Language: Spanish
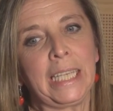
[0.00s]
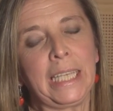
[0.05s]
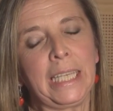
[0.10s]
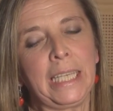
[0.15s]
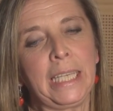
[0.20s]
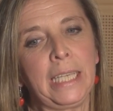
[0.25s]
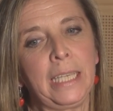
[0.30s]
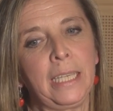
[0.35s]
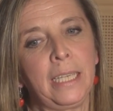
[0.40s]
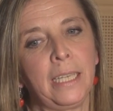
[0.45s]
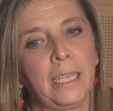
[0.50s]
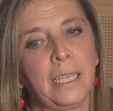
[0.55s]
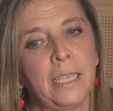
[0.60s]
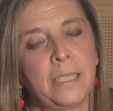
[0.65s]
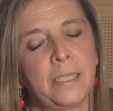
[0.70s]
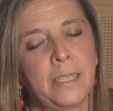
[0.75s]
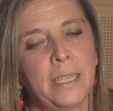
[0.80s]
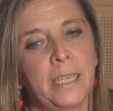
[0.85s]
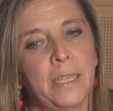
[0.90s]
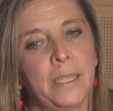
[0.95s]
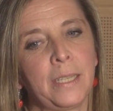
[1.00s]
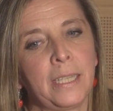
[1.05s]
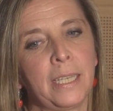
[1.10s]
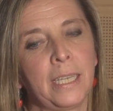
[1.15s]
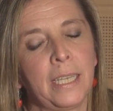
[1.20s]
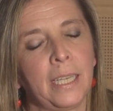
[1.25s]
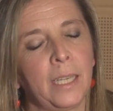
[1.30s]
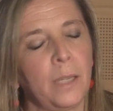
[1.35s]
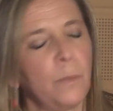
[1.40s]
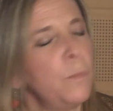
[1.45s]
Y
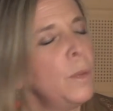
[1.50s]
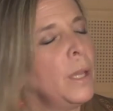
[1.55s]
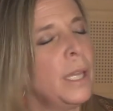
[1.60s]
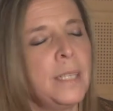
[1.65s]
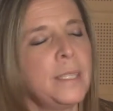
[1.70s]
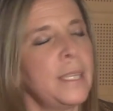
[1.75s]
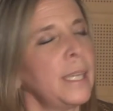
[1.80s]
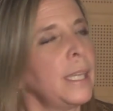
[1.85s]
este, es, es,